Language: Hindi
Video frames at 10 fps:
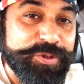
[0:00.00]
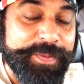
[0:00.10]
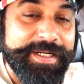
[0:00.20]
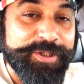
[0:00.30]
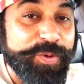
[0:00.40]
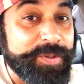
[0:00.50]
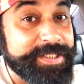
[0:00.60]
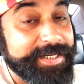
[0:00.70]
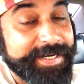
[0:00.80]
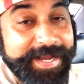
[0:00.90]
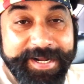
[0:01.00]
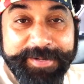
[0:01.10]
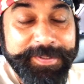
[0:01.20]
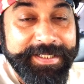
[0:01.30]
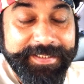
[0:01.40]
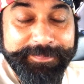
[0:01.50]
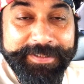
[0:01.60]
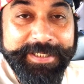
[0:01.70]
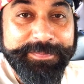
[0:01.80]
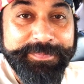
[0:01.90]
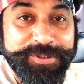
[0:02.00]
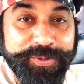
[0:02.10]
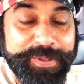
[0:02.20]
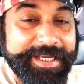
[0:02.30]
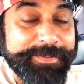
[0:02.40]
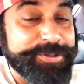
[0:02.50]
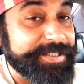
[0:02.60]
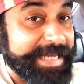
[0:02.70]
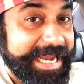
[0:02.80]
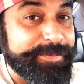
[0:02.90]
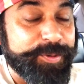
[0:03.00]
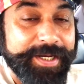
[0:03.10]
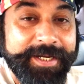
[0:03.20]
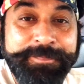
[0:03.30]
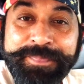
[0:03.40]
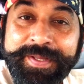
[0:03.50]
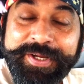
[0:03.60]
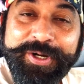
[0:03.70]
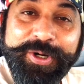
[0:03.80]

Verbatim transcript: जो मैंने 2011 में ली थी मतलब इसको लेके मुझे टाइम हो गया है